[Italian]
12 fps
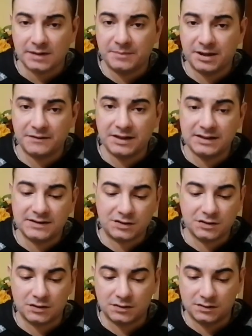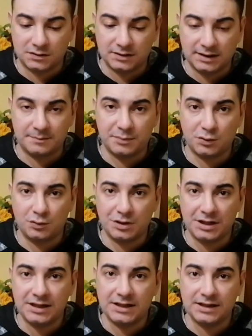preferisco la
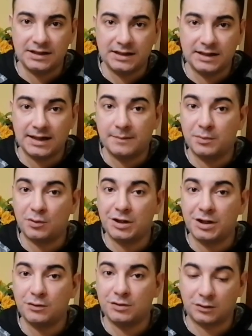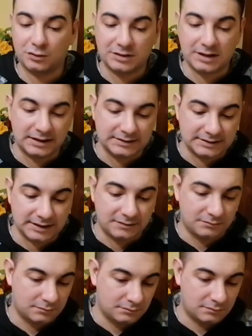Bruni, la Bruni Neutre 80,